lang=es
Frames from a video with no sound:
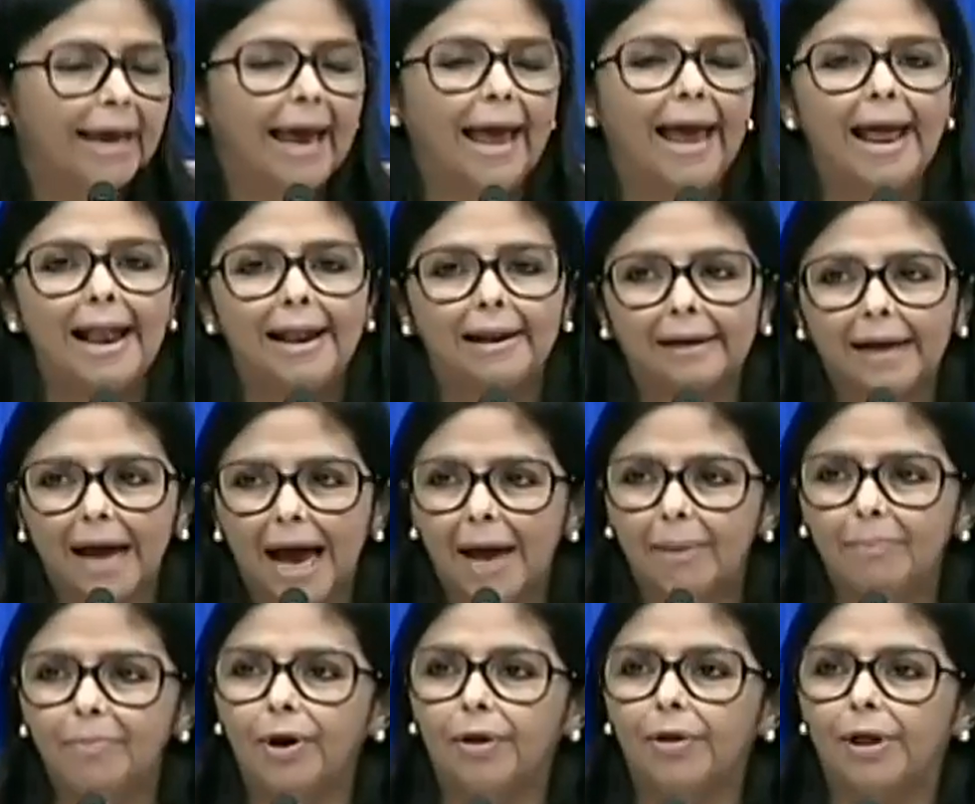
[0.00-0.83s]
que es el
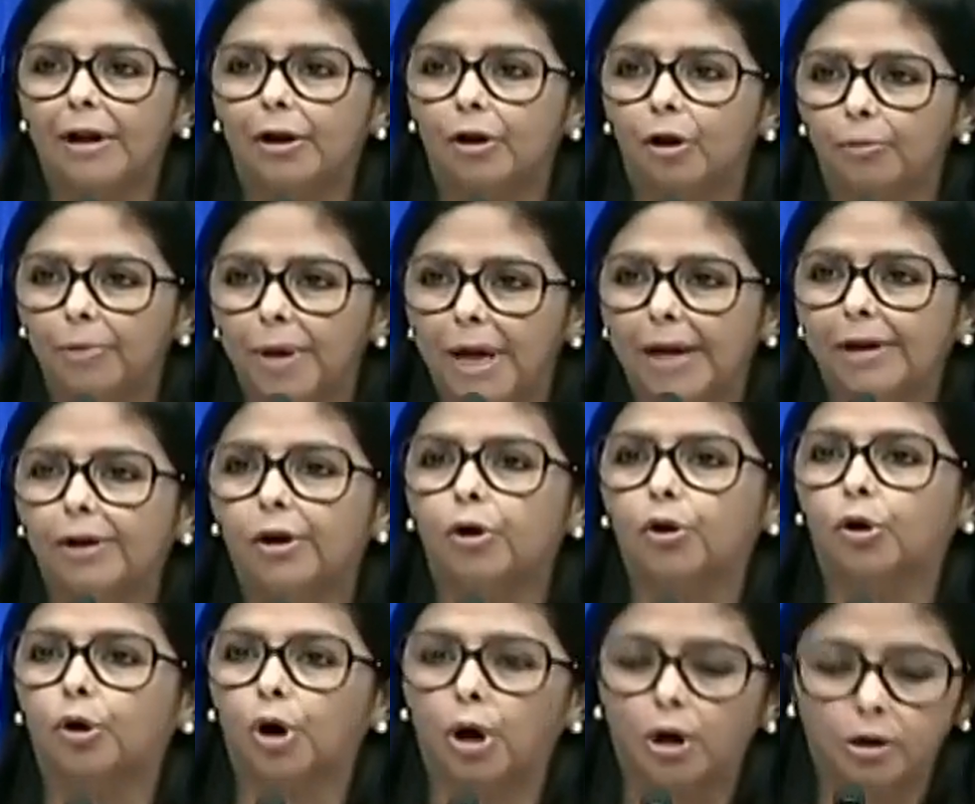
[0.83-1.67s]
cambio del
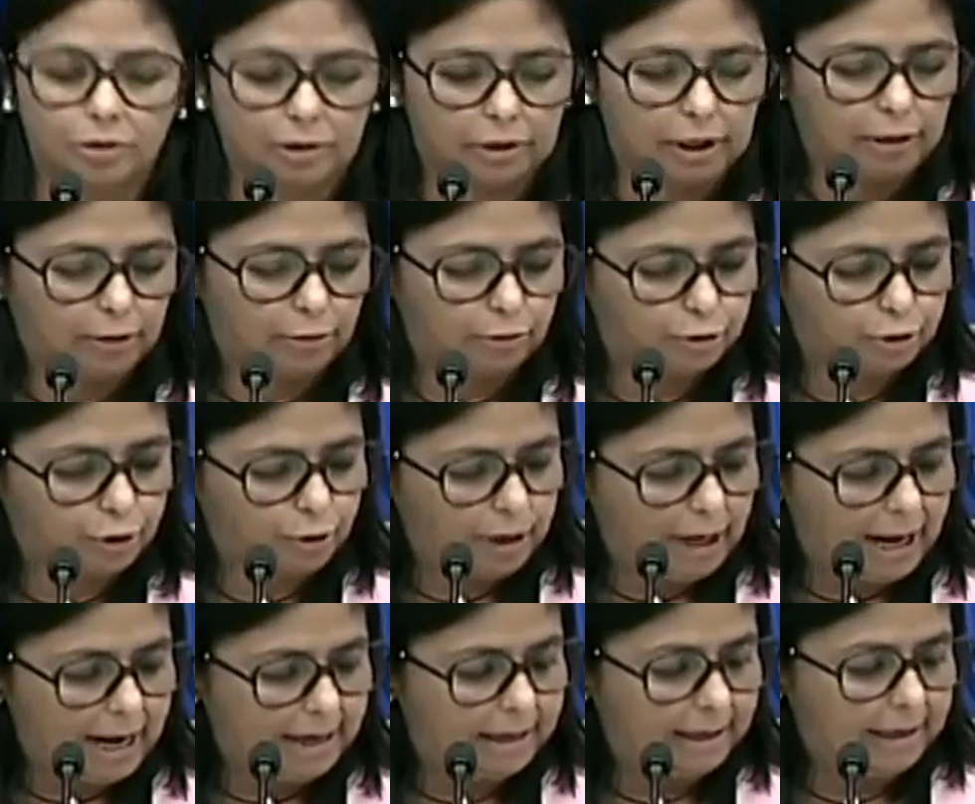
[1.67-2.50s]
gobierno
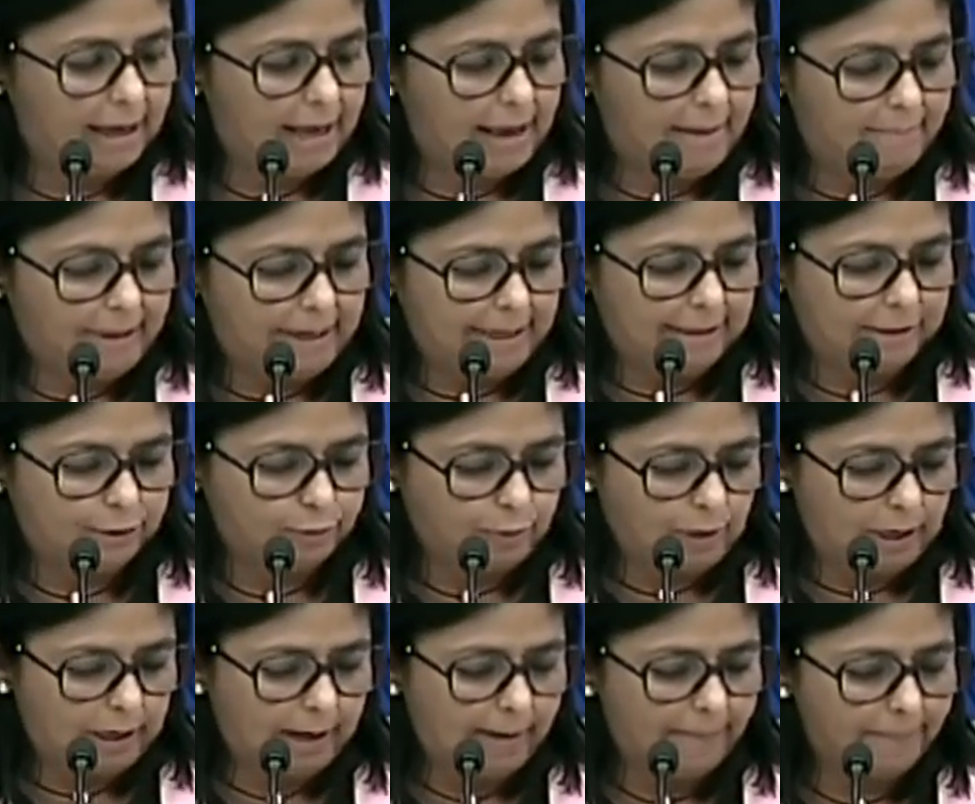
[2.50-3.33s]
constitucional en
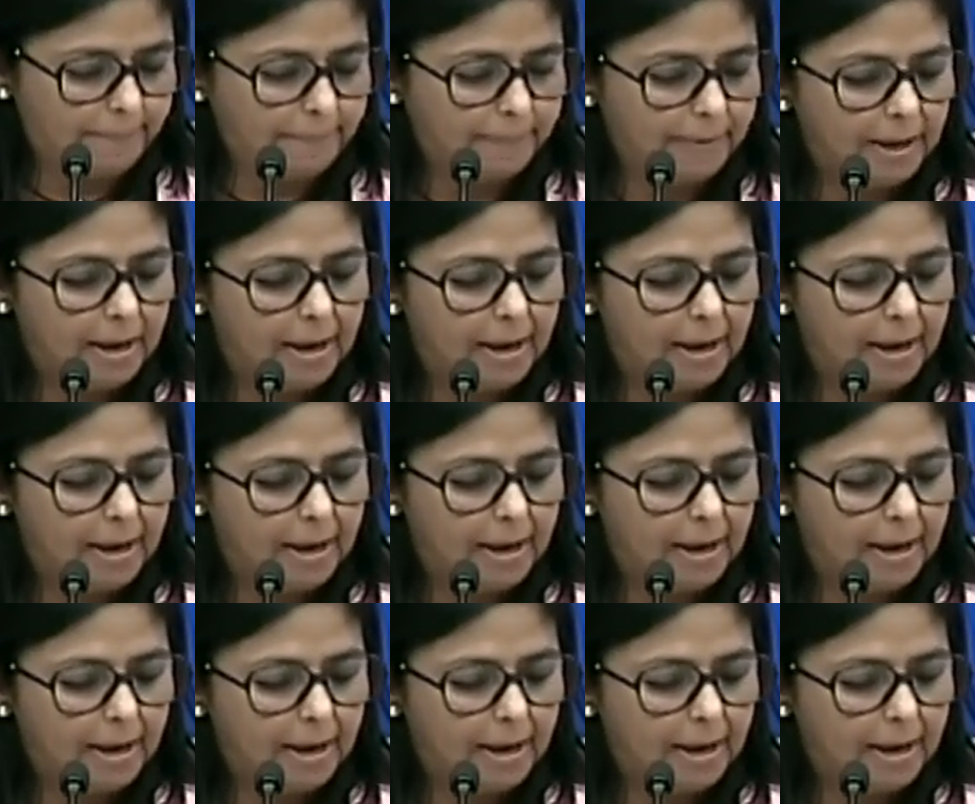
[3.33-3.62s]
Venezuela.